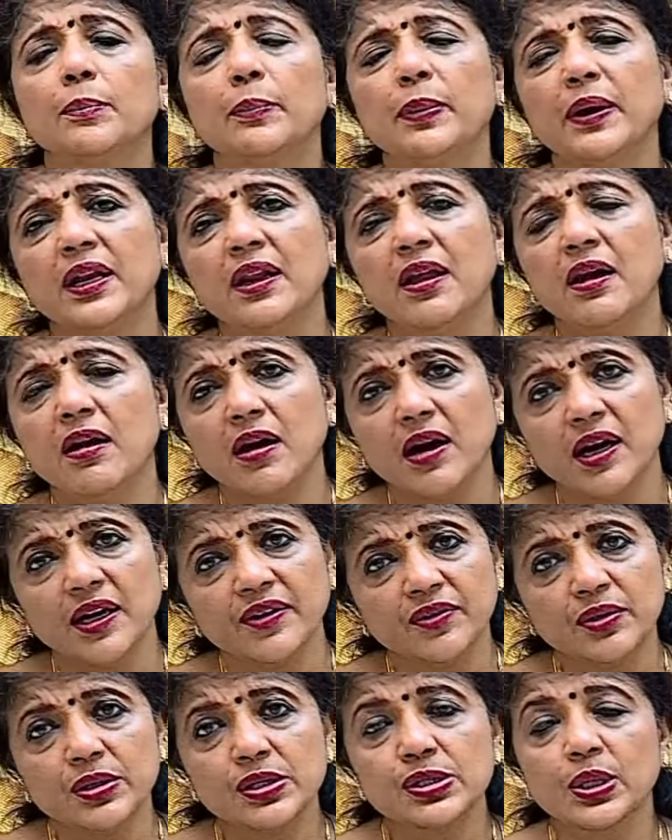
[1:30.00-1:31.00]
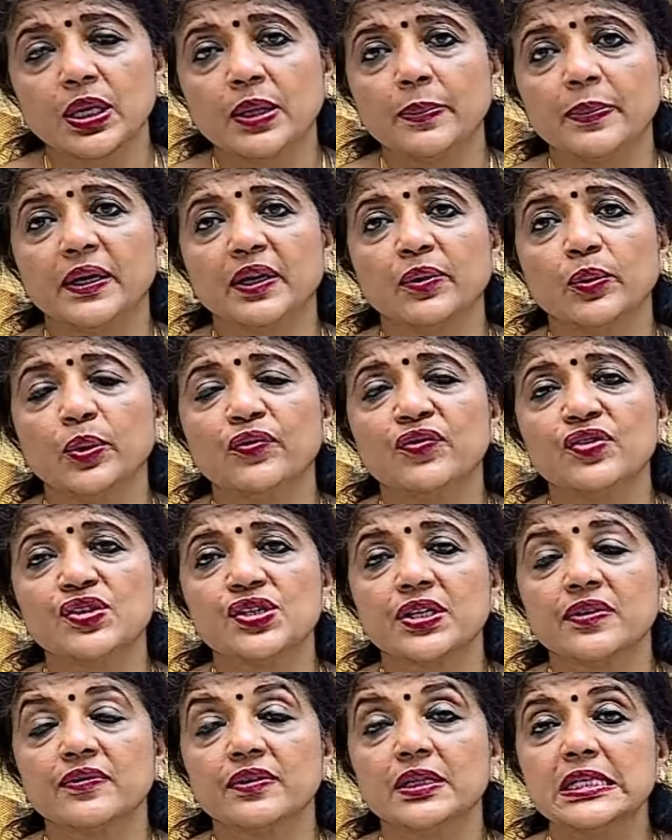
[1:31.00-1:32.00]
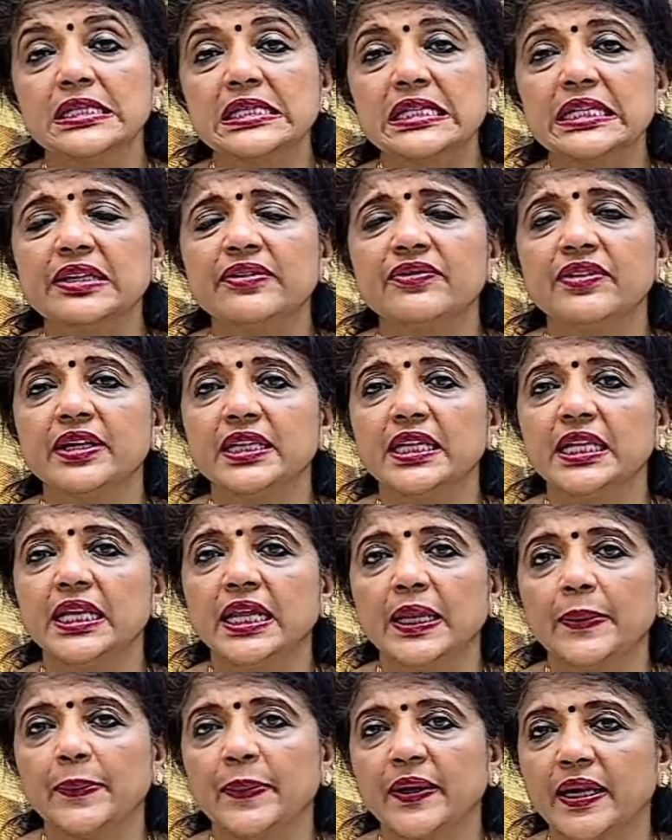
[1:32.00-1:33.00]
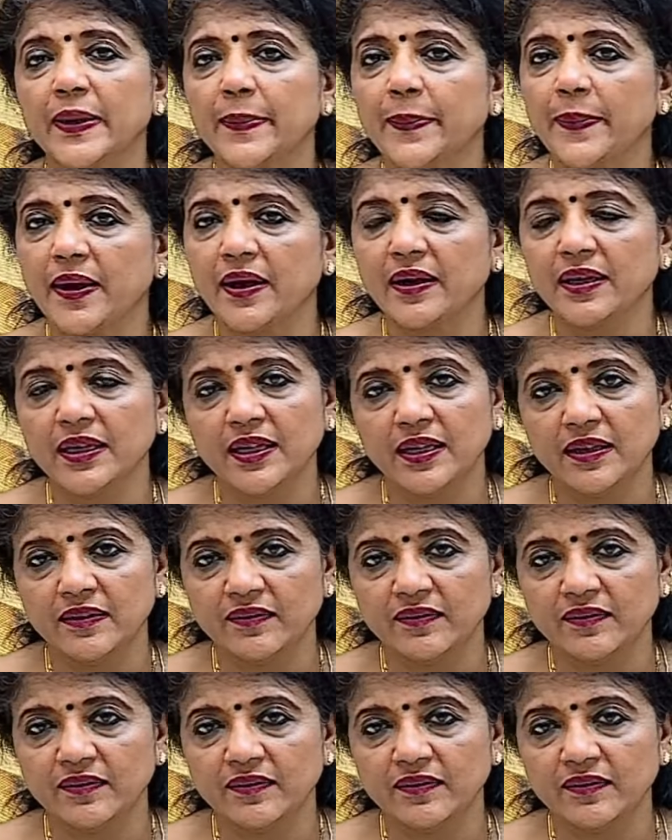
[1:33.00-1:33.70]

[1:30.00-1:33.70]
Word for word: பல ஆய்வுகளும் சொல்லப்பட்ட ஒரு விஷயம் வந்து சிறு வயதில் ஏற்படுற பாலியல்